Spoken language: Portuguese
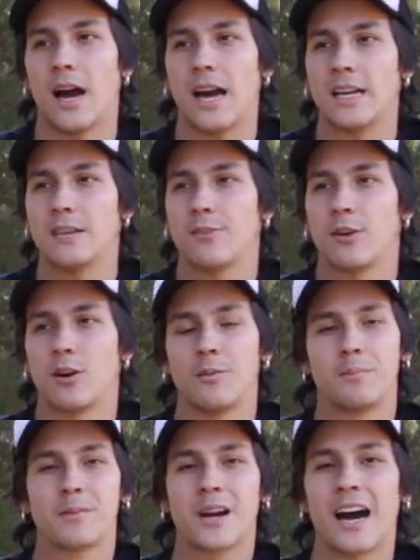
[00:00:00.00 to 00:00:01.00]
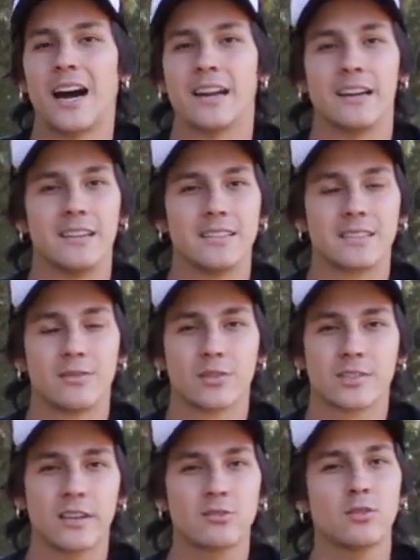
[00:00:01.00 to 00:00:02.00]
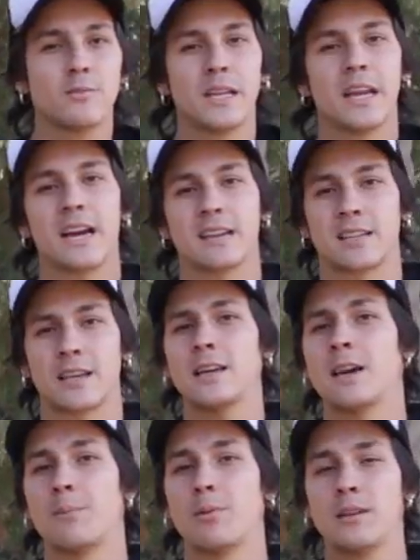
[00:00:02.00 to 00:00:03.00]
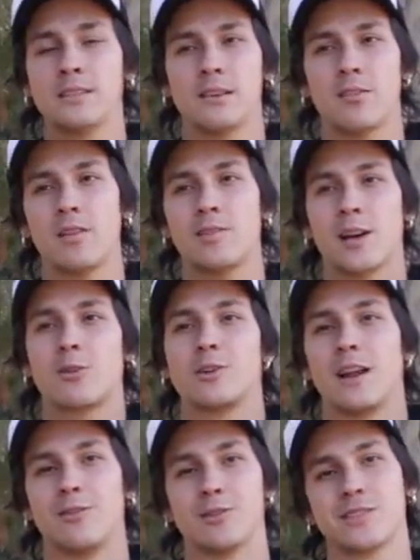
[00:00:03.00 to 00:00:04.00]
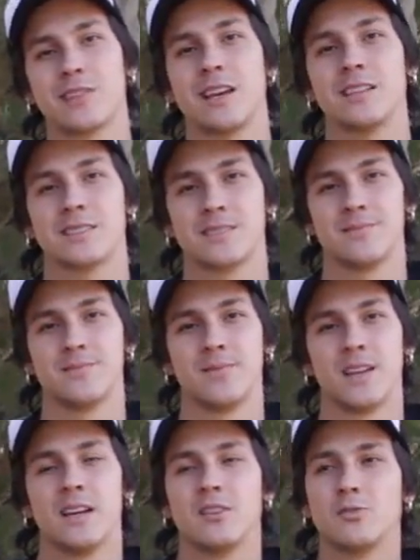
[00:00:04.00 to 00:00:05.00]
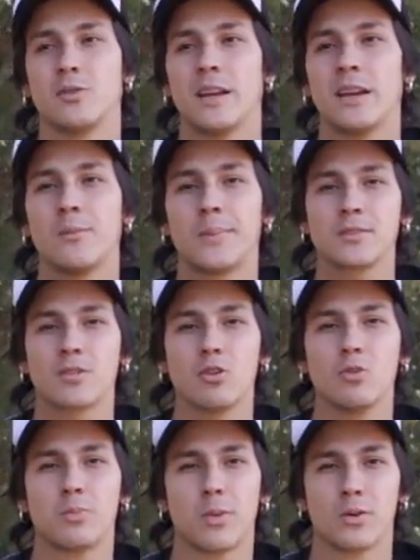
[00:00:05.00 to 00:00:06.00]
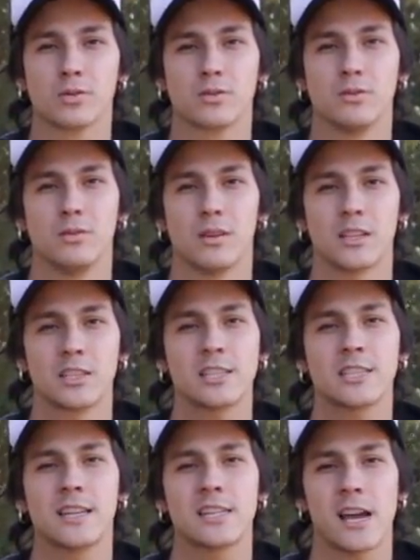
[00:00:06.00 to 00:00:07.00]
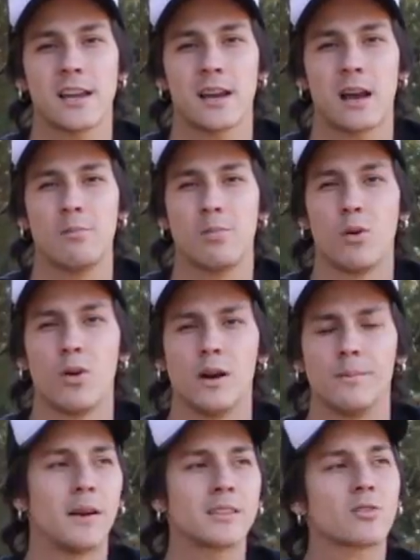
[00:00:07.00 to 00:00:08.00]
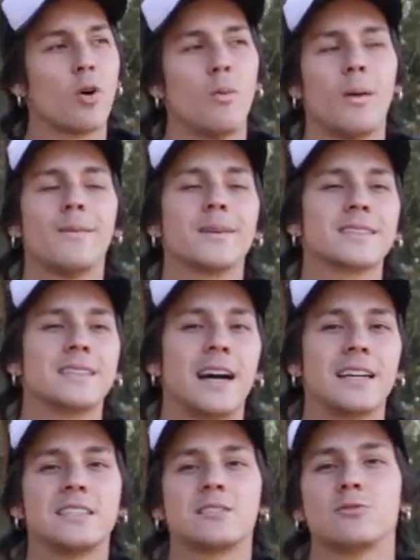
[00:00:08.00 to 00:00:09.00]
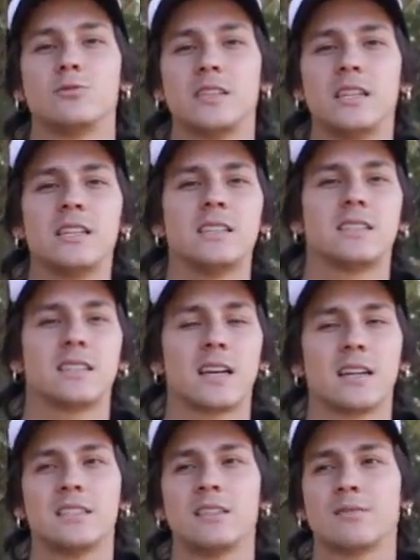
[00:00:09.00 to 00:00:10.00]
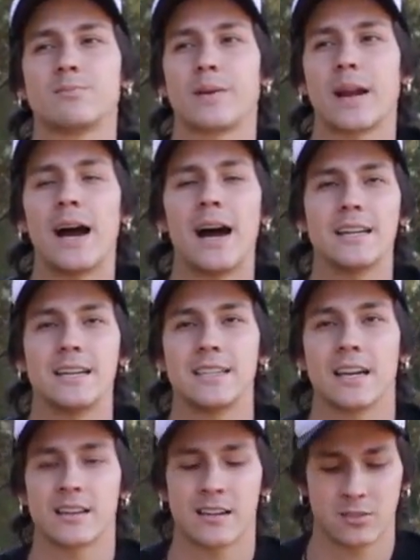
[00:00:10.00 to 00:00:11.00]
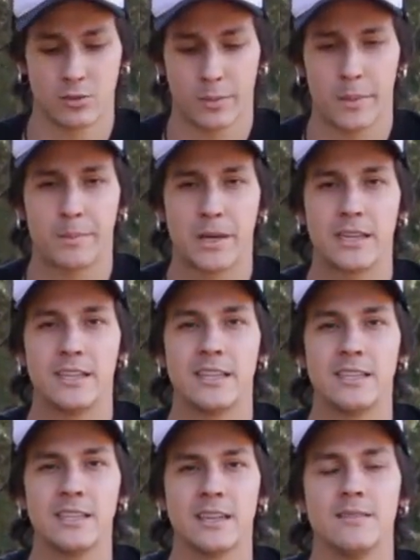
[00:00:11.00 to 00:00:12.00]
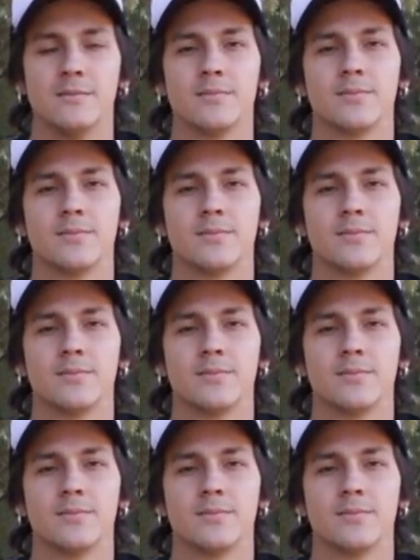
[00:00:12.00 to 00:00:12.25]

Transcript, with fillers: Aí ele falou, cara, se vocês dormirem aqui, a polícia vai vir acordar vocês não é nem o pessoal do posto, a gente deixaria na boa. Mas como é uma cidade turística, de praia, e era super pequenininha,